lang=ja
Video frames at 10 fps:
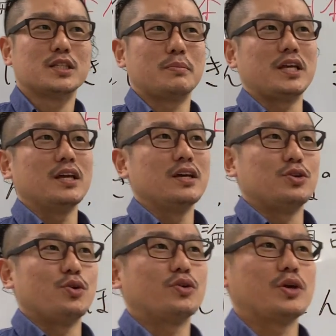つまり
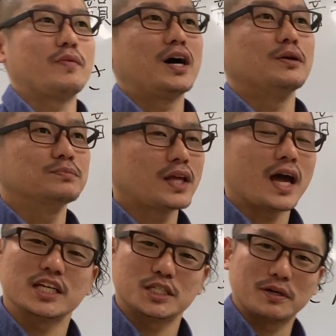日本語には「ん」で
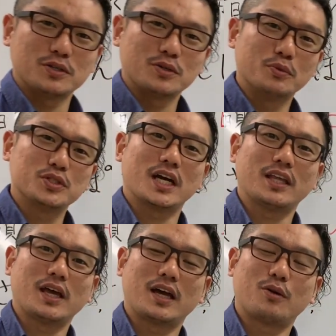始まる文字がない、